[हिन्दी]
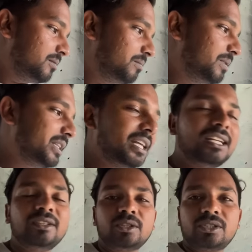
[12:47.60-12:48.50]
पता
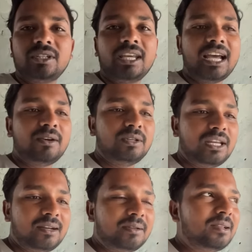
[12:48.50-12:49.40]
नहीं दोस्तों क्या हो जा
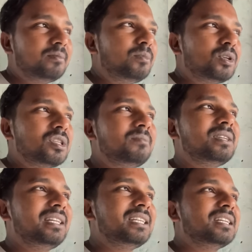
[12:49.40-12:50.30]
रहा है मतलब मौसम
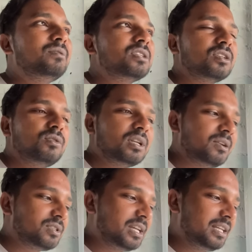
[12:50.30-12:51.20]
चेंजिंग की वजह से हो रहा
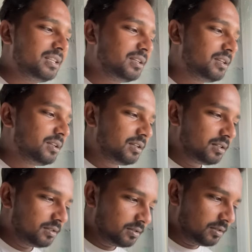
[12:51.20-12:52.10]
हो
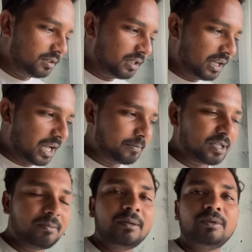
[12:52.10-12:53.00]
शायद आप सब भी